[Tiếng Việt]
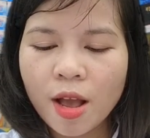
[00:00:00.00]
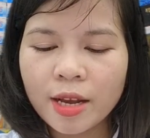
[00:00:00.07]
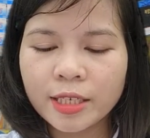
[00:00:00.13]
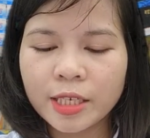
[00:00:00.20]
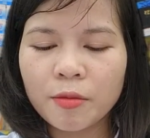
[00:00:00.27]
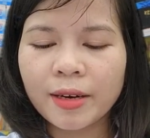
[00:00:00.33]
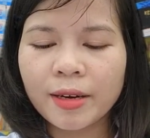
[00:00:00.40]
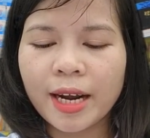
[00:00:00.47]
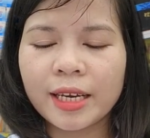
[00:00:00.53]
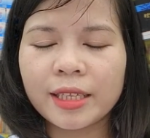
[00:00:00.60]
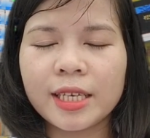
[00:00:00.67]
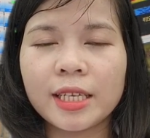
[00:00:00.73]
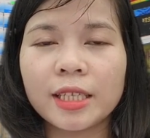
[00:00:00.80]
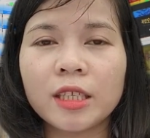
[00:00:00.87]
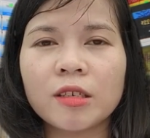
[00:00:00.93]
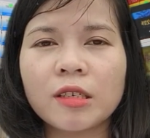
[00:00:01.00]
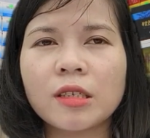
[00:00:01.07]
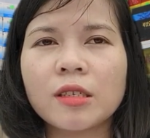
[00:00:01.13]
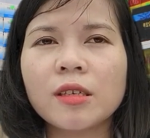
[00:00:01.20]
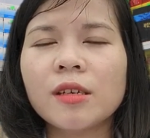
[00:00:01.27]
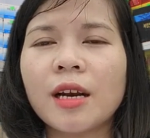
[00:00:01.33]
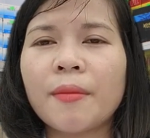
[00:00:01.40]
Trong này thì thực
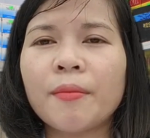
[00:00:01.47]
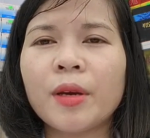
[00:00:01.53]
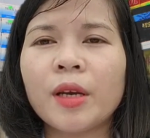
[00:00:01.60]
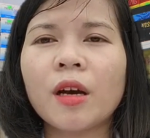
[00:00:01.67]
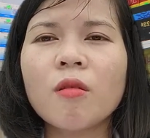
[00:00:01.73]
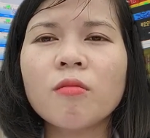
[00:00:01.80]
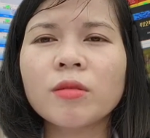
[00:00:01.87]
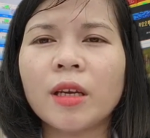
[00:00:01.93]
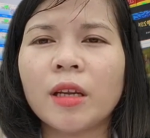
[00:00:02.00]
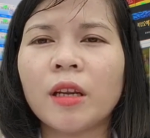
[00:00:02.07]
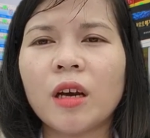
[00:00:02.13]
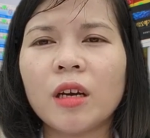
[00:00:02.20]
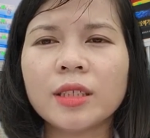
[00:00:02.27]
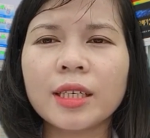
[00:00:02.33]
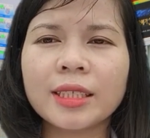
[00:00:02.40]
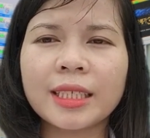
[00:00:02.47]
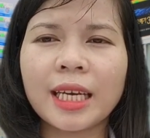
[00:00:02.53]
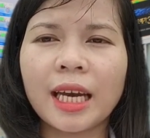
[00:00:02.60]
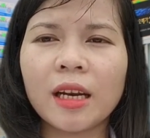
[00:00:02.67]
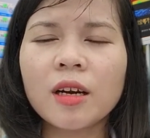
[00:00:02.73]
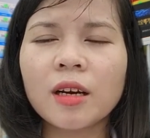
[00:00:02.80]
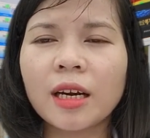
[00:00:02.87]
sự là mình không thể nói chắc chắn
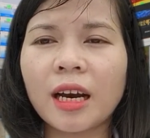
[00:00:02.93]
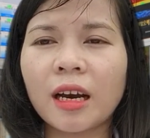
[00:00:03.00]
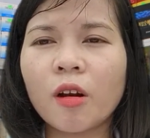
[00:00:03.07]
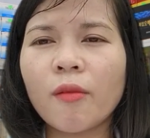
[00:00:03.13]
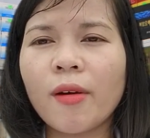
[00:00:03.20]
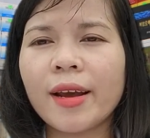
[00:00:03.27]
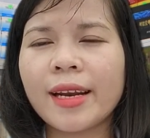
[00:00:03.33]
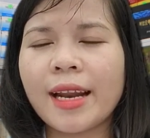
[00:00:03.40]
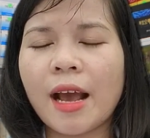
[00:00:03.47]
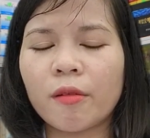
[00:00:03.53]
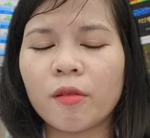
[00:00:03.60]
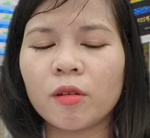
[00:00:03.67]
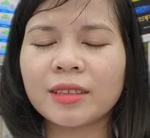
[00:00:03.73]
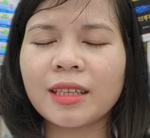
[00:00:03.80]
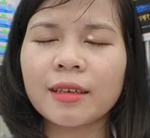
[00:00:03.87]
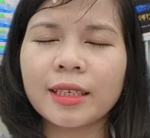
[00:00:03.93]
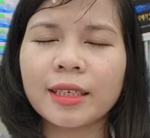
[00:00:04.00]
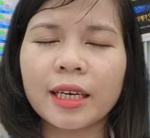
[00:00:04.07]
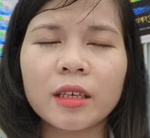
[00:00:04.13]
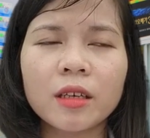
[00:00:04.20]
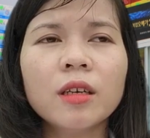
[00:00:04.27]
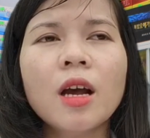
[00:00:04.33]
được là cái loại nào nó tăng nhanh hơn,
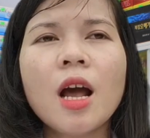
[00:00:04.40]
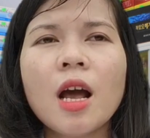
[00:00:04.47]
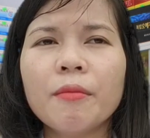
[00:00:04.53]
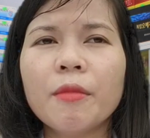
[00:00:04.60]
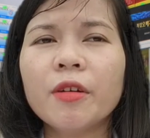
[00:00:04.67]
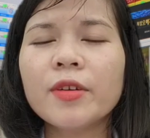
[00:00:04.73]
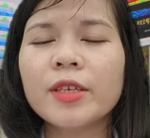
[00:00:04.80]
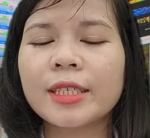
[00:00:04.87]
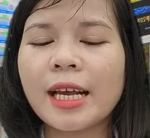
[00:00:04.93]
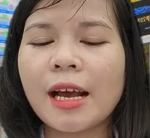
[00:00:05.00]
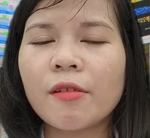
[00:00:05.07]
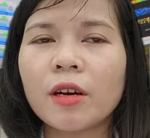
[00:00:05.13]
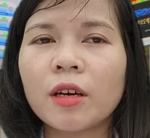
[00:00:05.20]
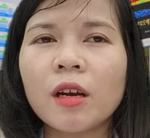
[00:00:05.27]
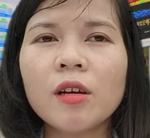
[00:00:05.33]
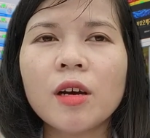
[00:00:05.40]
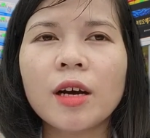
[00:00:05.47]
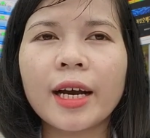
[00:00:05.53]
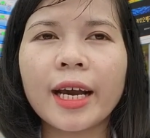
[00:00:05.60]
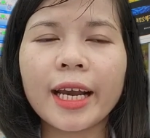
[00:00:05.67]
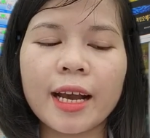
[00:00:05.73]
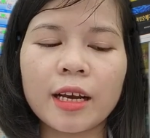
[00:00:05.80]
bởi vì sao ạ? Cái lượng khách
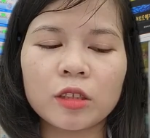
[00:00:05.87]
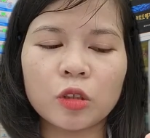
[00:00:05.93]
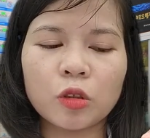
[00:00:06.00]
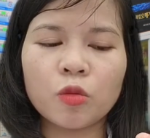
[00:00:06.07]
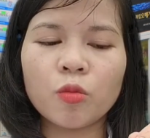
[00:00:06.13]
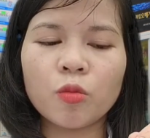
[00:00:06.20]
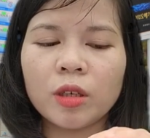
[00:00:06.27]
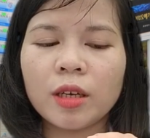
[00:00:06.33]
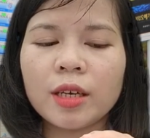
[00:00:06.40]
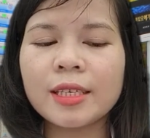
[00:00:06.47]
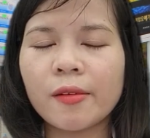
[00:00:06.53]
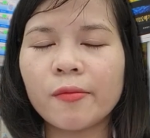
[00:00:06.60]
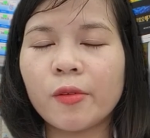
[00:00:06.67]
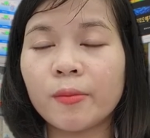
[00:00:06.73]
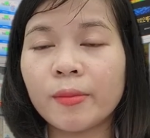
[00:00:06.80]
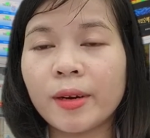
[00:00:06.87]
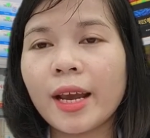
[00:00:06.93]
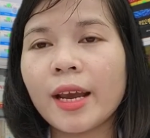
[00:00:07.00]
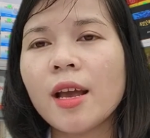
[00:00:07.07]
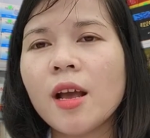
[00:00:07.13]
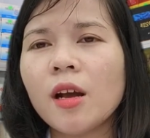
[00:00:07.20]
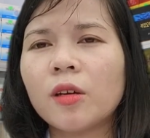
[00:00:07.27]
hàng sử dụng những cái sản phẩm này
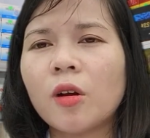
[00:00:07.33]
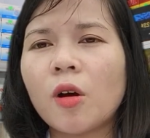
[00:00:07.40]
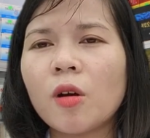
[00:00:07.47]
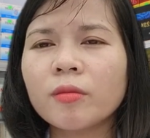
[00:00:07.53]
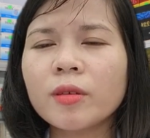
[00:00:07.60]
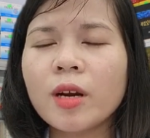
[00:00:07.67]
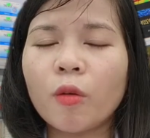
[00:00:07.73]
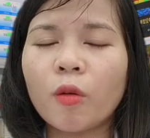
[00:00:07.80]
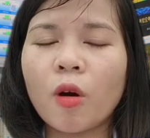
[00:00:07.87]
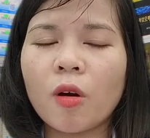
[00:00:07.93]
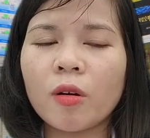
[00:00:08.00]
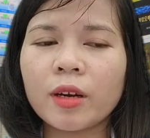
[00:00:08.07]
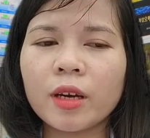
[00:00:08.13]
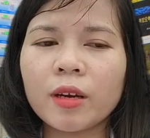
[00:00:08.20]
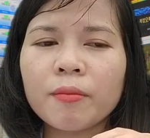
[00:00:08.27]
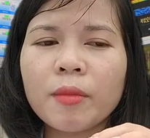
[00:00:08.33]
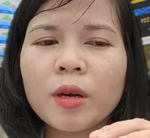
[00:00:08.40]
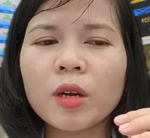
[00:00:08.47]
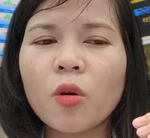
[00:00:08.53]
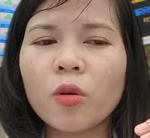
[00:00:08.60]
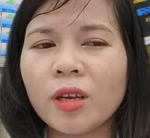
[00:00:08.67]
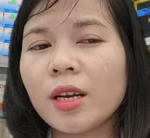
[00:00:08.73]
nó cũng đều có cái mức độ
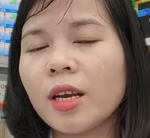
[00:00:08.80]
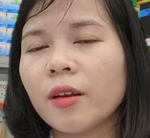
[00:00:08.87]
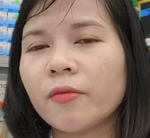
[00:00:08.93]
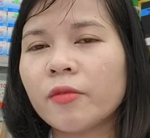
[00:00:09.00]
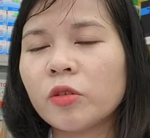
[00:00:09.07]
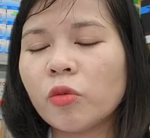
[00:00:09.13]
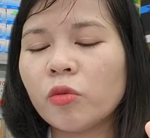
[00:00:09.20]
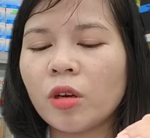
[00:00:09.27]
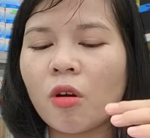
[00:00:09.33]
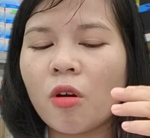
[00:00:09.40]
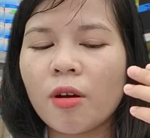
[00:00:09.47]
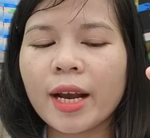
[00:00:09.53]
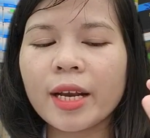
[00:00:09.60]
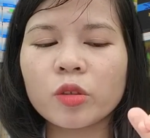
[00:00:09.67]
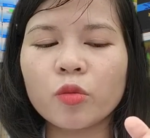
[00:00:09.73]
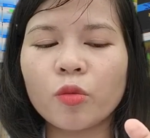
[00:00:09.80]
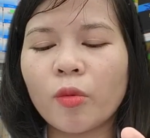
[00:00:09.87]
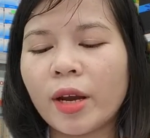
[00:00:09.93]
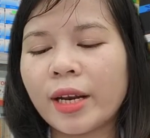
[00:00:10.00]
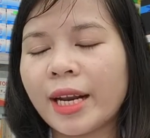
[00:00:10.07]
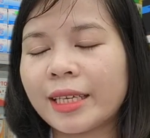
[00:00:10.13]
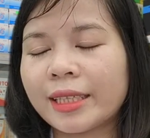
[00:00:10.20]
nhất định, ví dụ như có khách dùng loại
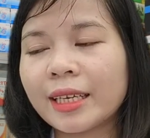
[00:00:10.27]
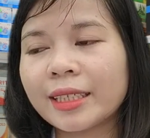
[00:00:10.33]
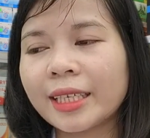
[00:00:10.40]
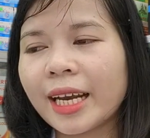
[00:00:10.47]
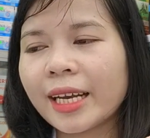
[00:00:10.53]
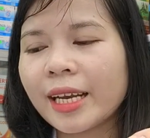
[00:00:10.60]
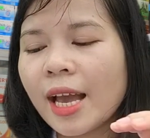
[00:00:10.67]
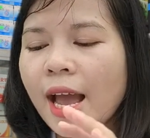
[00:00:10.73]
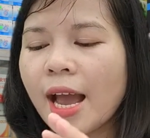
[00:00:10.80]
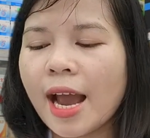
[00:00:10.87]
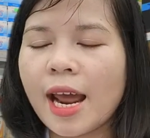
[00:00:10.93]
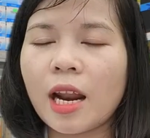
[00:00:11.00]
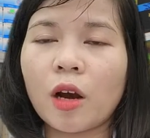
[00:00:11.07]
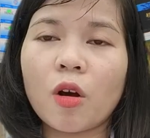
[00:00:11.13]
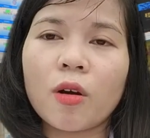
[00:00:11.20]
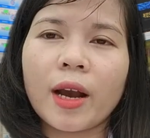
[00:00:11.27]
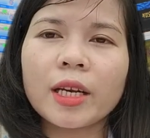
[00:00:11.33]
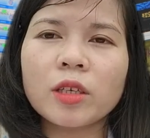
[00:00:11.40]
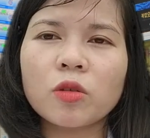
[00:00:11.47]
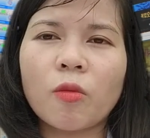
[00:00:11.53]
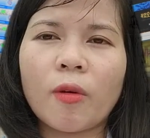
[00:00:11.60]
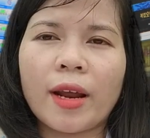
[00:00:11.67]
này tăng nhanh hay là có khách dùng
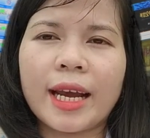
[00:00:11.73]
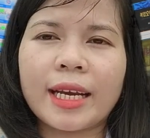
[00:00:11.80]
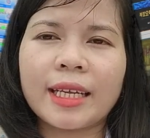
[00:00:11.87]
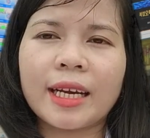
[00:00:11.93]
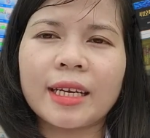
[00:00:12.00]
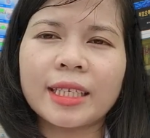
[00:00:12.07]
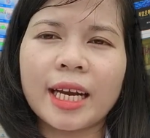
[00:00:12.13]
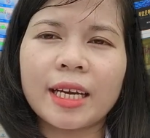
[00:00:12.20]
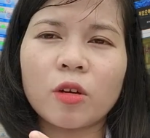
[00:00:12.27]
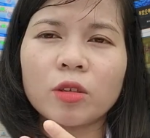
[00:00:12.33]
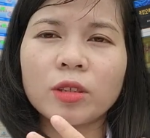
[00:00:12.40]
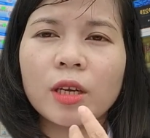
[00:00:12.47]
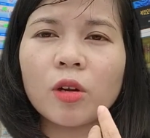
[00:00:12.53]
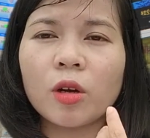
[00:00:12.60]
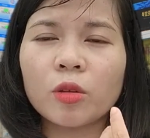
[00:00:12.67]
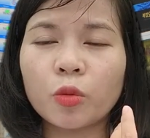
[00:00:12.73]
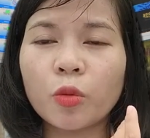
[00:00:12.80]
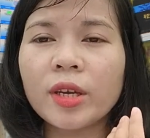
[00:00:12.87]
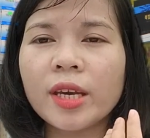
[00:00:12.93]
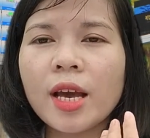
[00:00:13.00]
loại này tăng nhanh, nó sẽ là tùy.